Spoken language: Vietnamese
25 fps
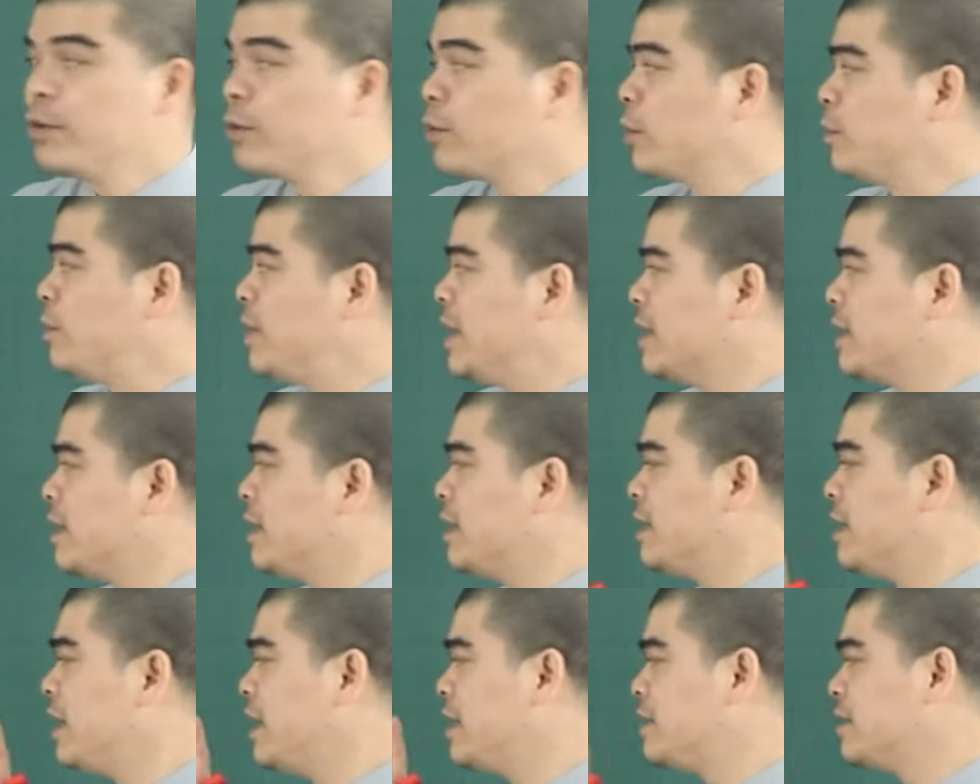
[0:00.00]
Quý vị có
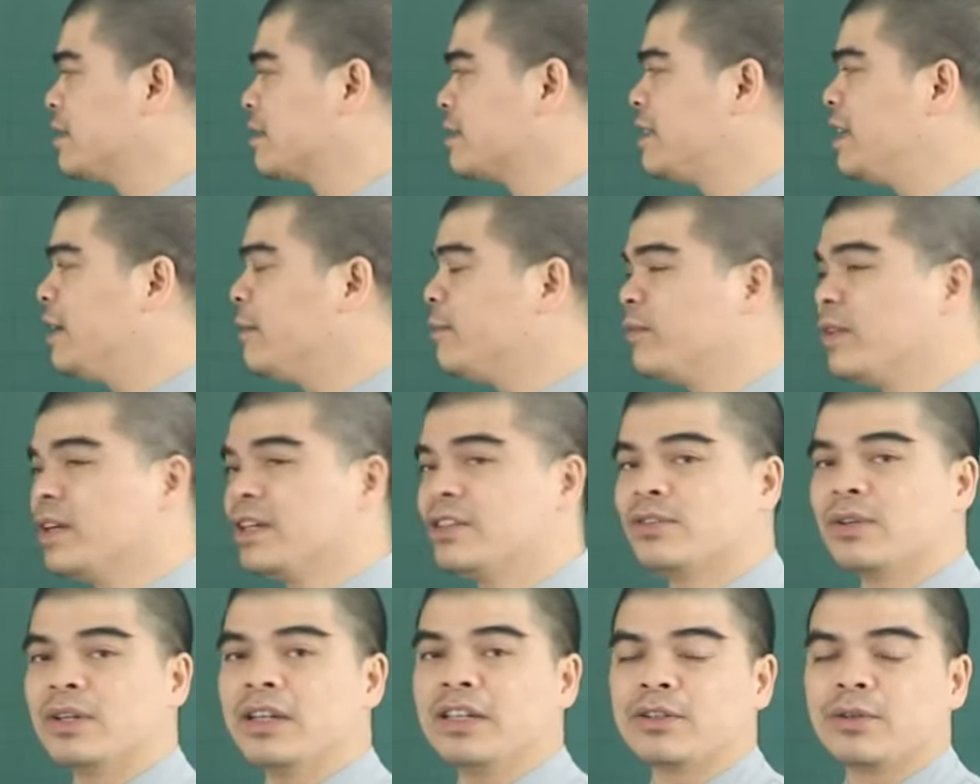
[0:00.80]
liên hệ trực tiếp
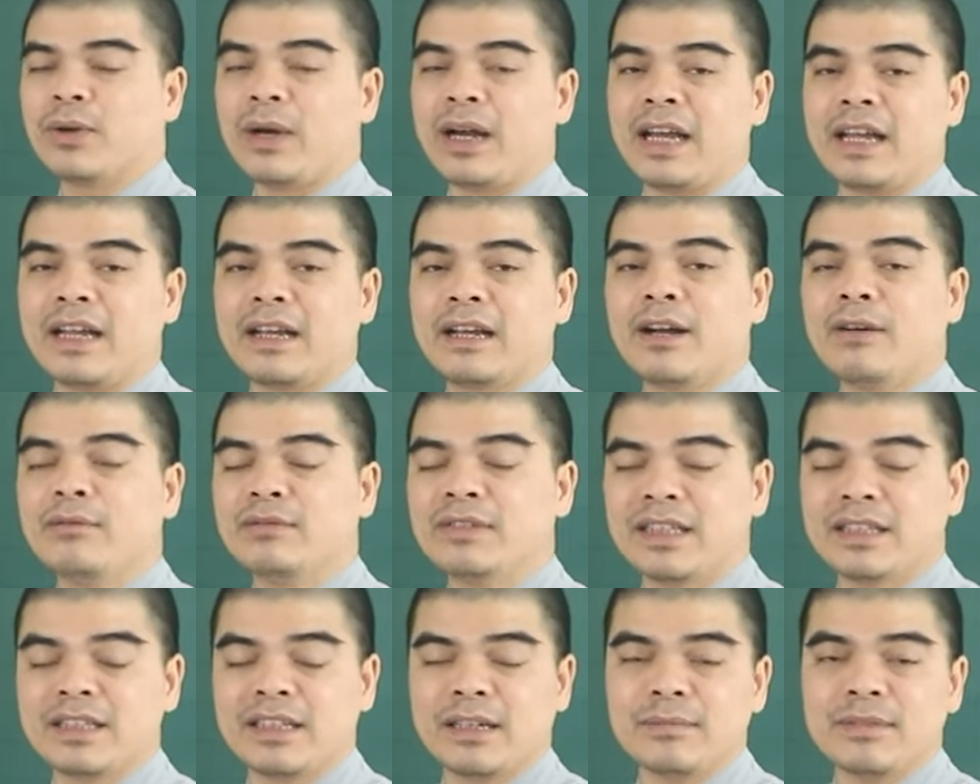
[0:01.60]
với số điện thoại
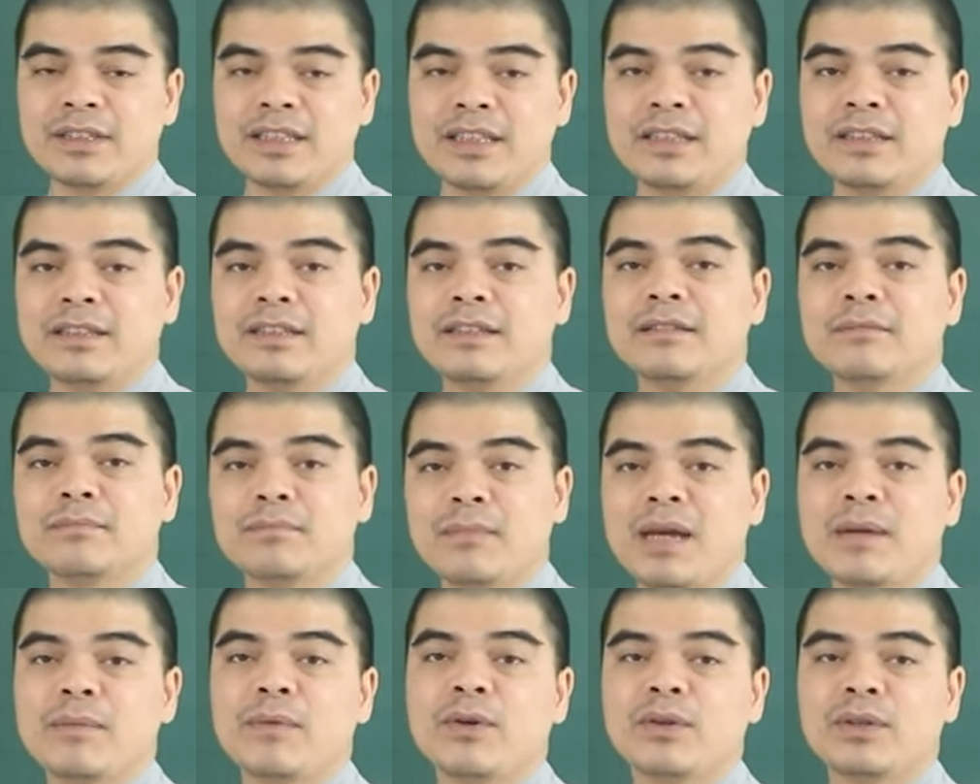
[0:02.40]
0989
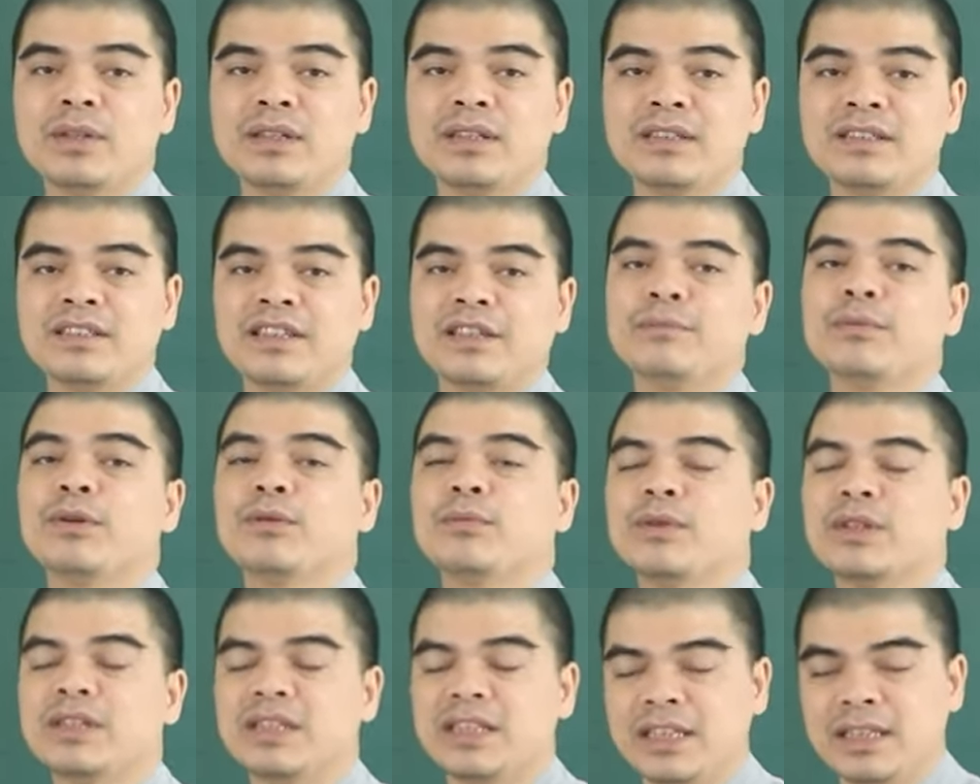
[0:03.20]
34
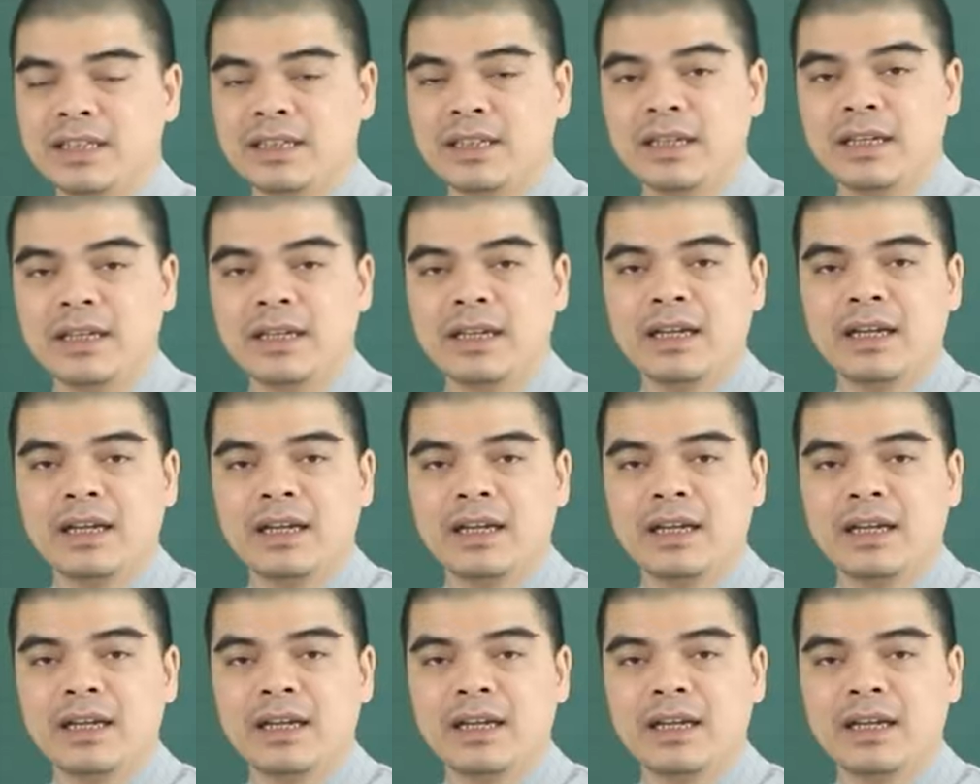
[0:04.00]
9119